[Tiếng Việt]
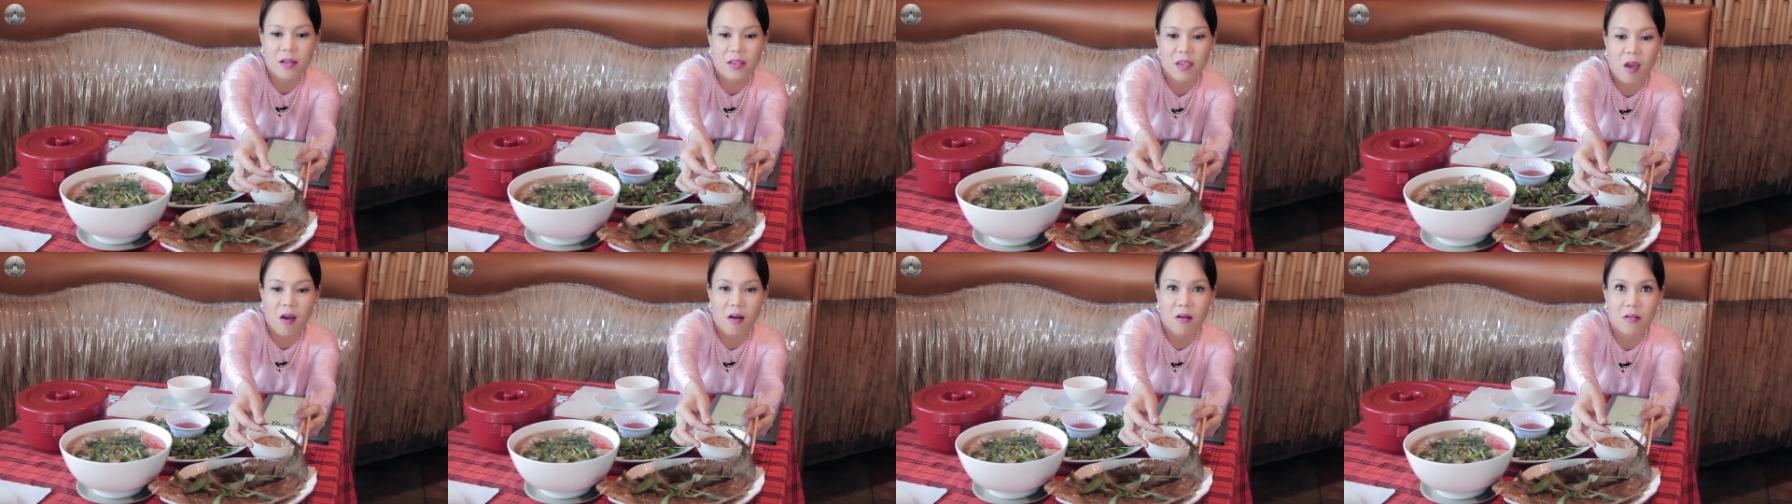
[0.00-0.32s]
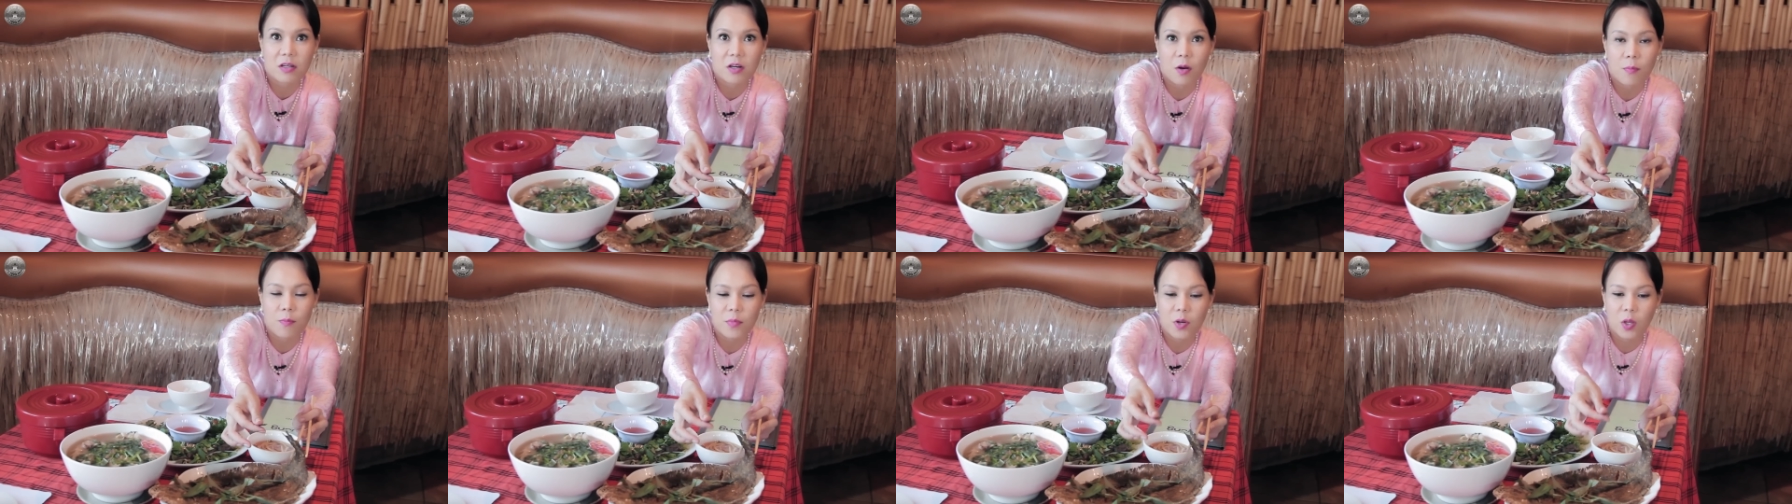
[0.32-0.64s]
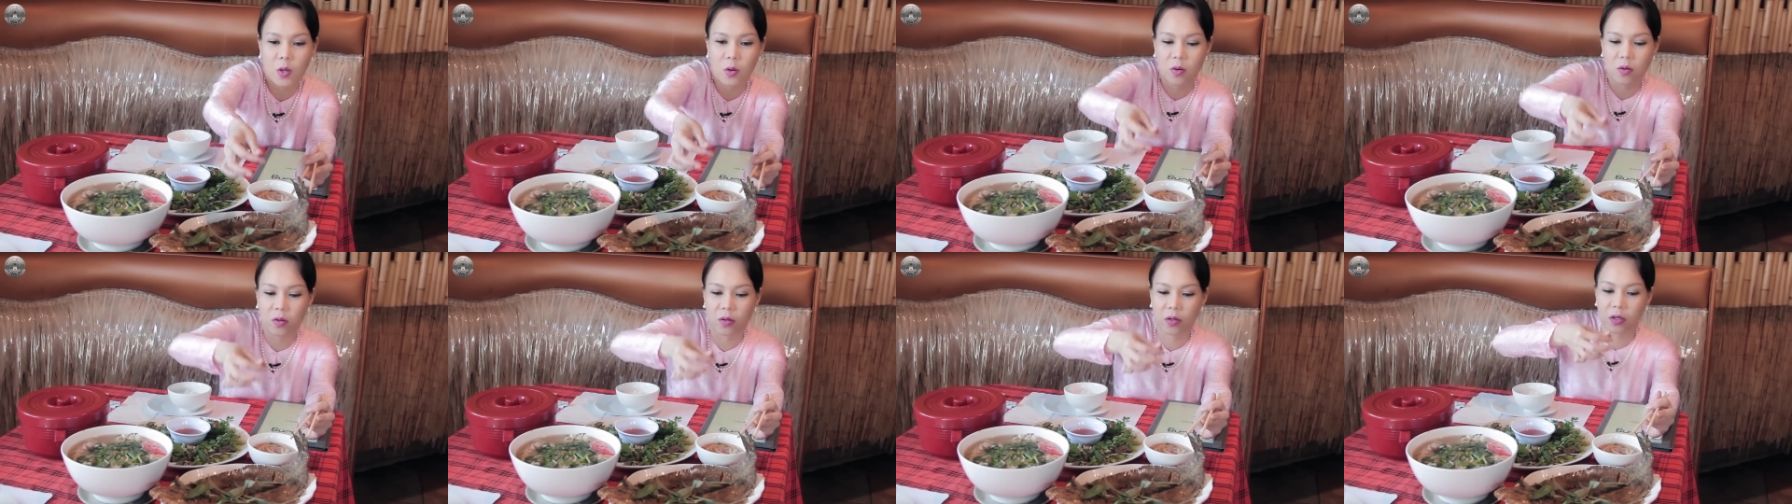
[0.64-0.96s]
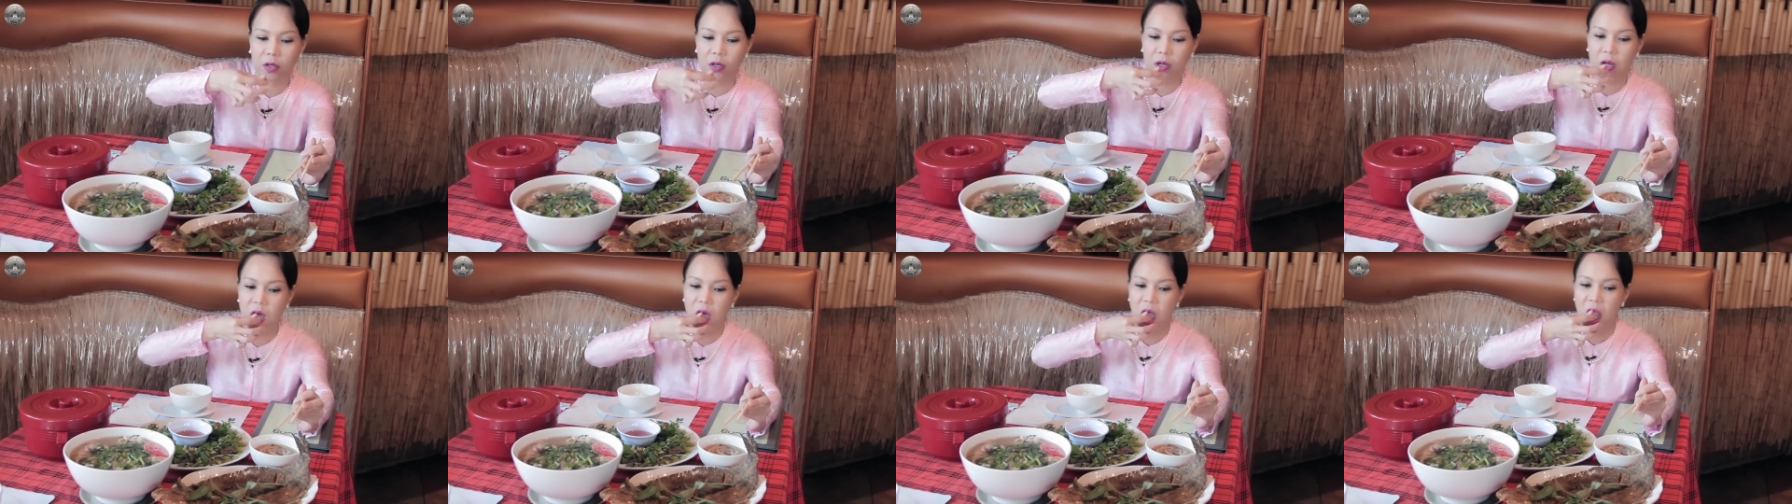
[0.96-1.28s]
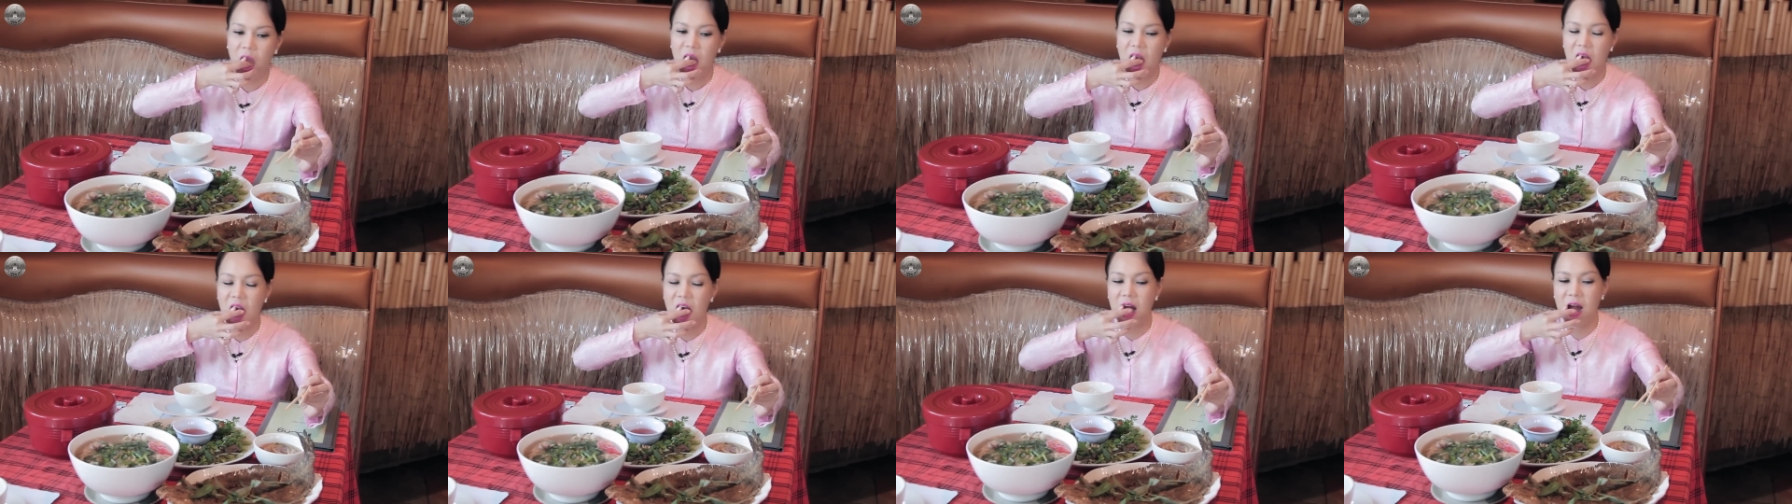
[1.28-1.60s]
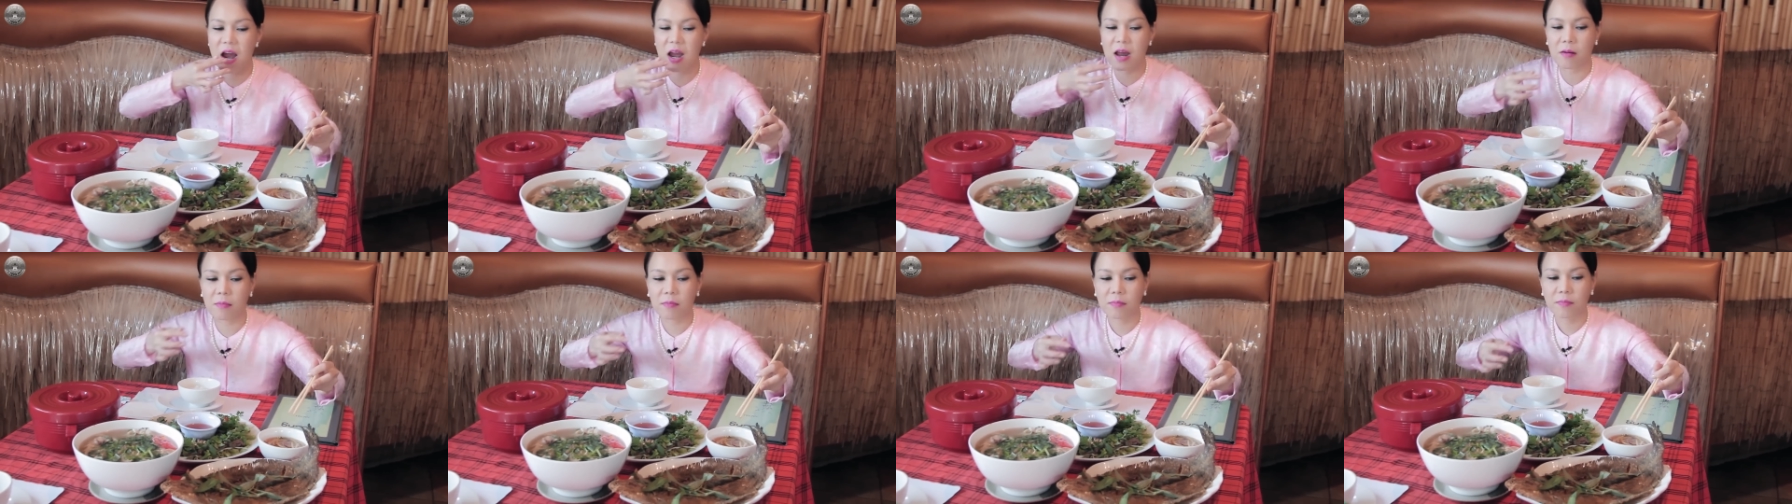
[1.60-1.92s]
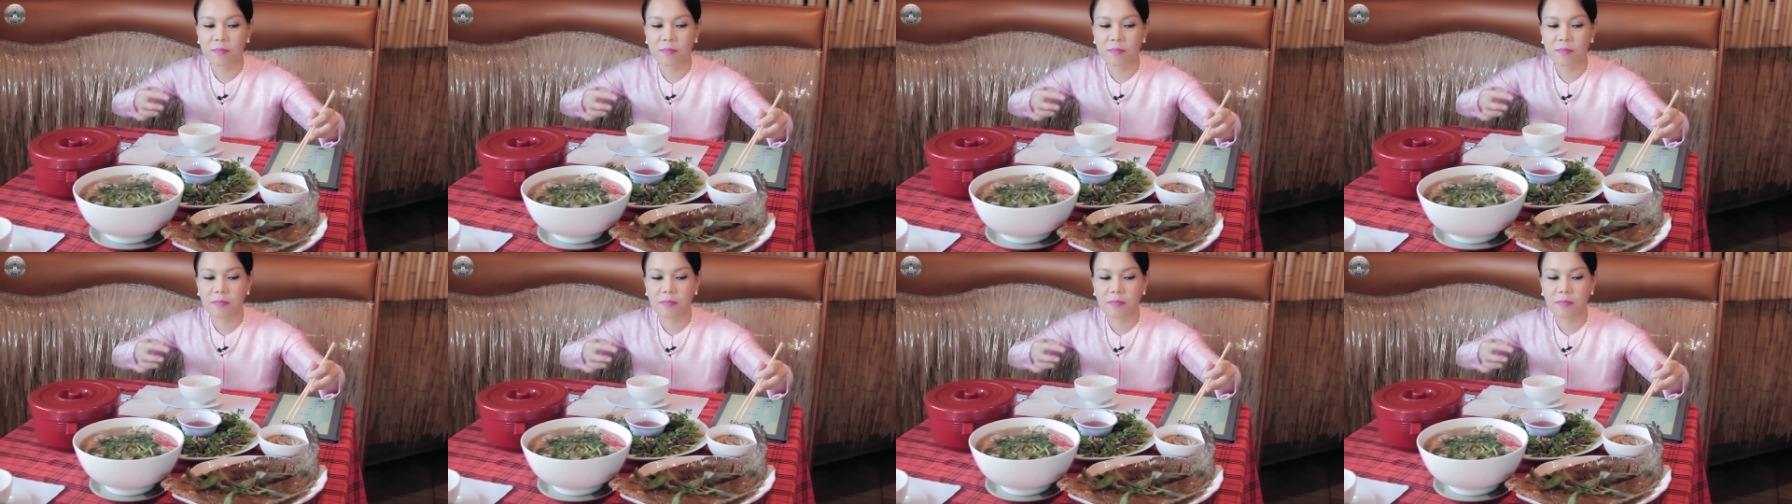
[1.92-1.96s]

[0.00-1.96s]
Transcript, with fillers: giòn rụm luôn. À,